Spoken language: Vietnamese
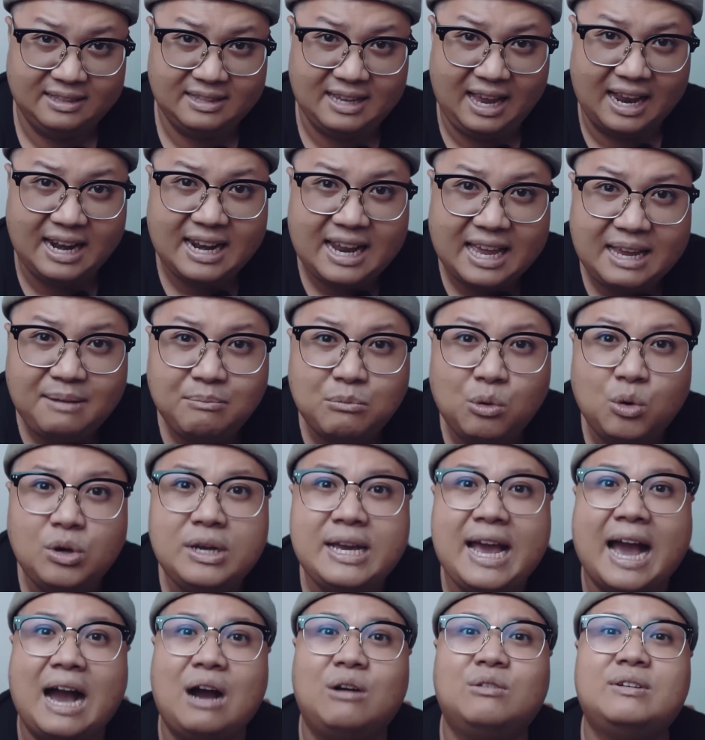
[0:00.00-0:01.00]
để lấy
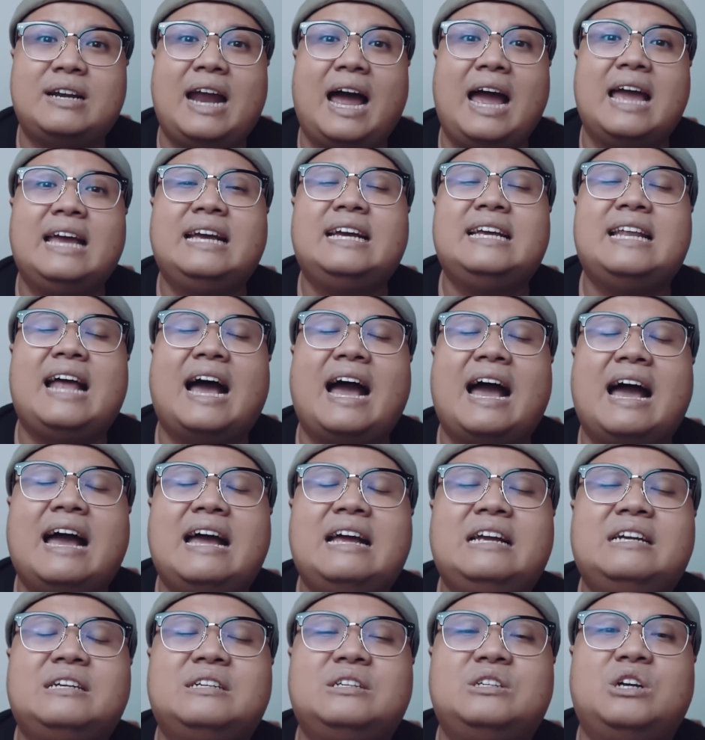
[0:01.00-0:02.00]
muối gạo rải cái
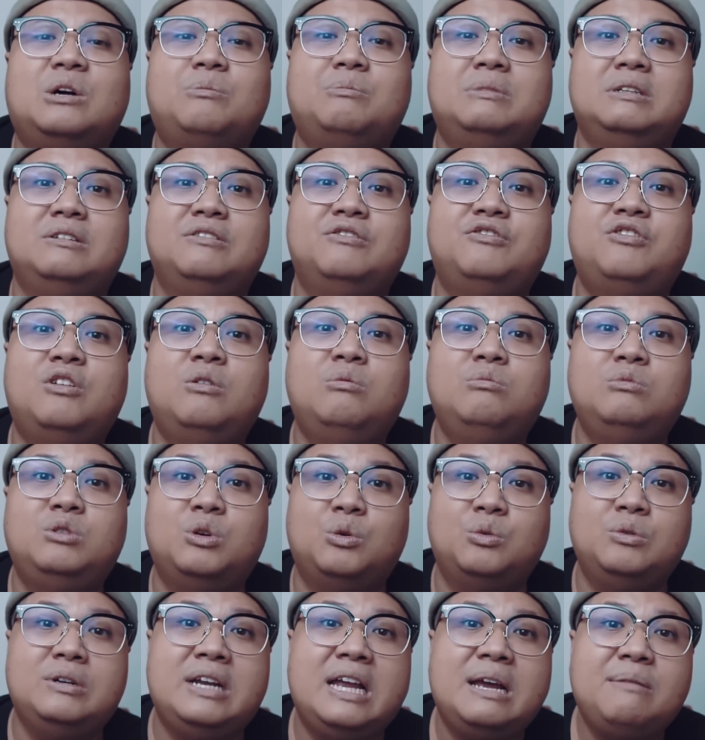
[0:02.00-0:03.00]
đã rồi mình phun
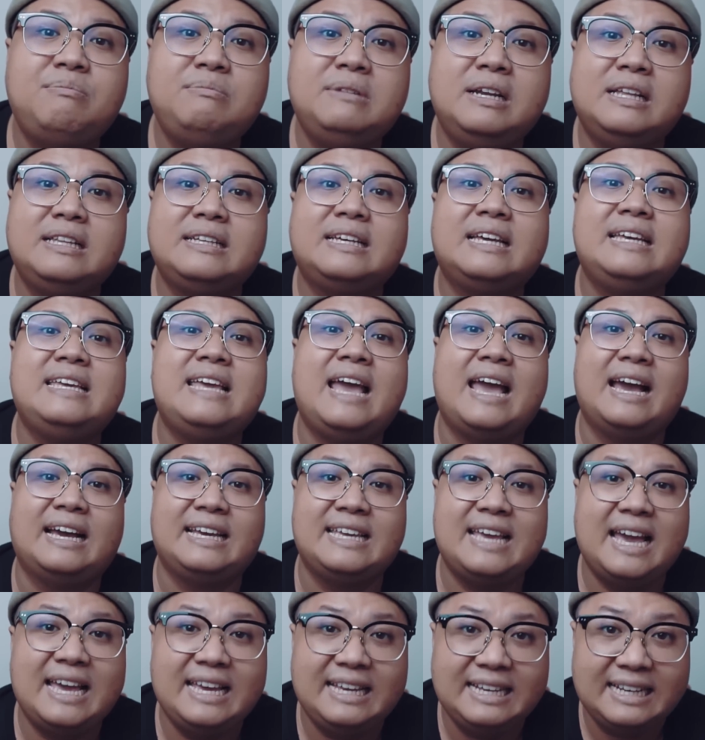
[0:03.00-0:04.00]
rượu nếp lên cái
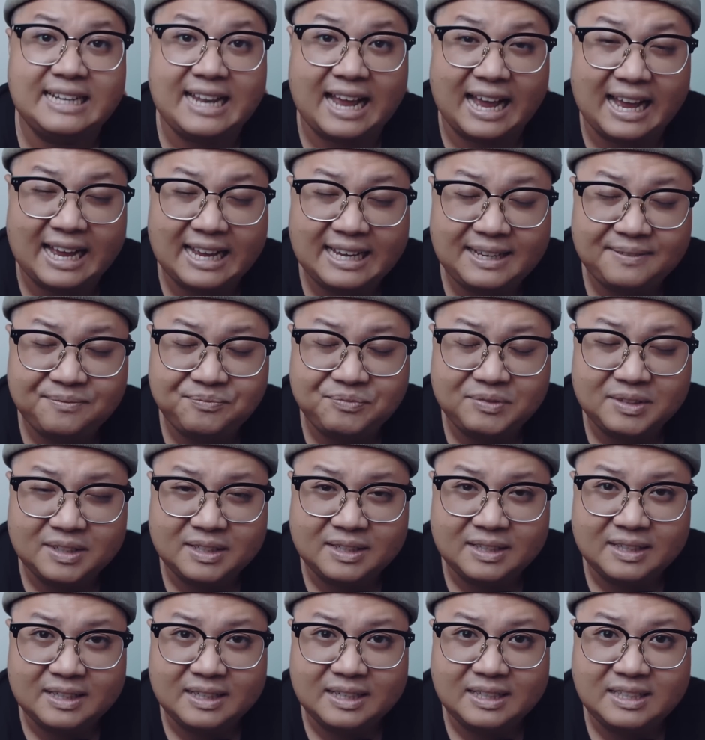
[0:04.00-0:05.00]
dàn dây cái đã
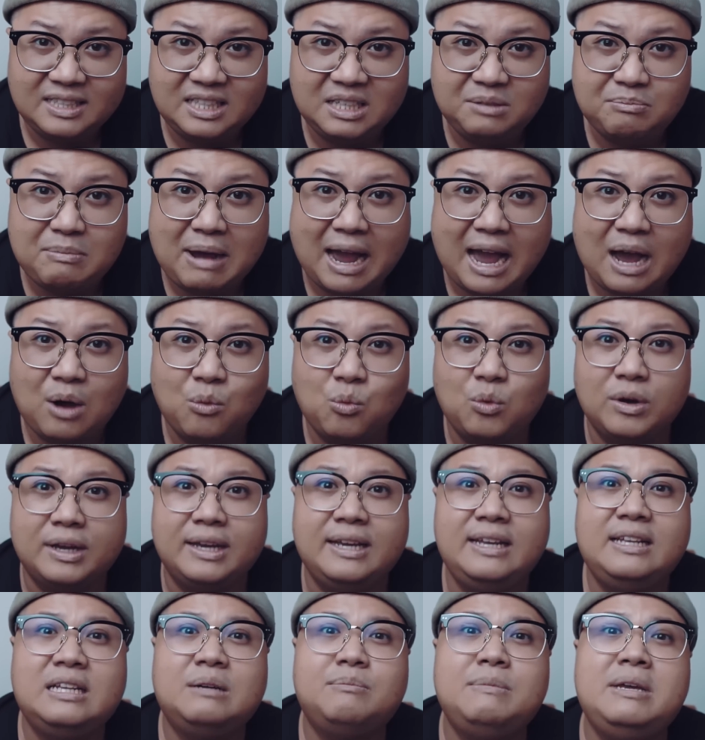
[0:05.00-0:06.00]
chứ ma
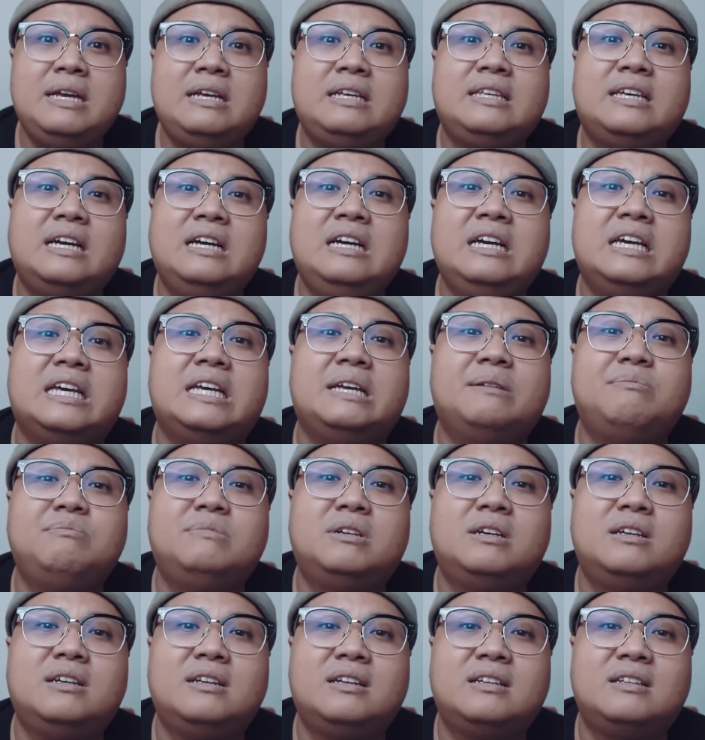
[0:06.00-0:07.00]
quỷ nó biết chứng
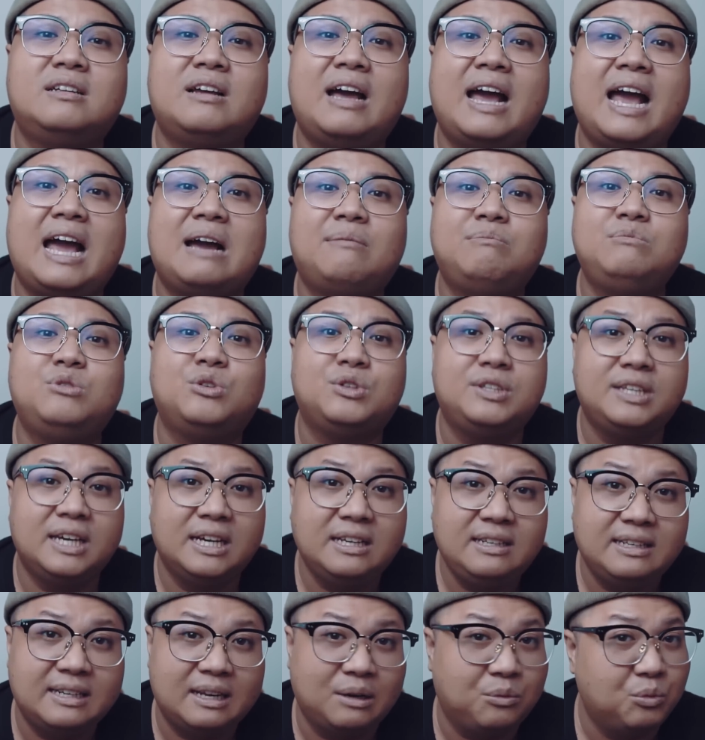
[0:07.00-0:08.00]
yểm nó nó ám cho
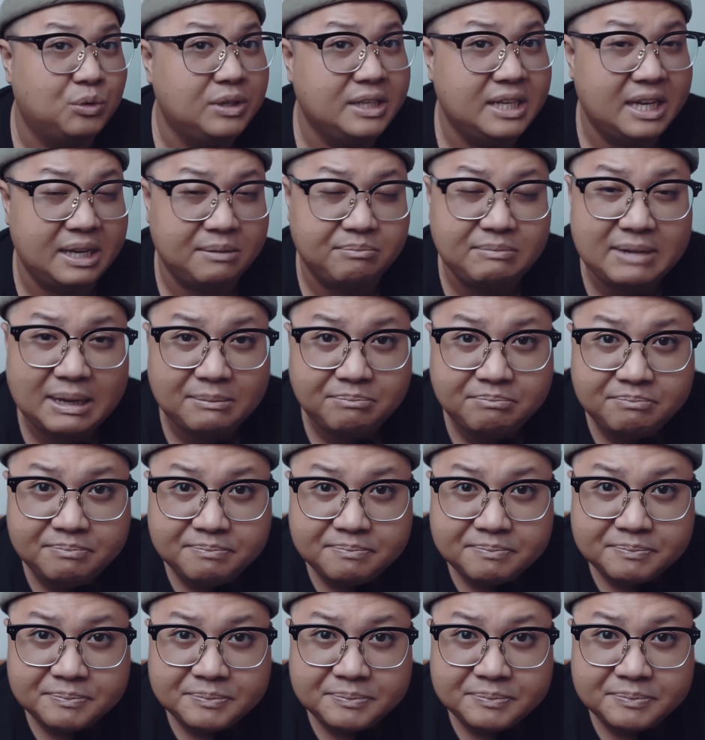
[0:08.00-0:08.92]
chết là nguy hiểm lắm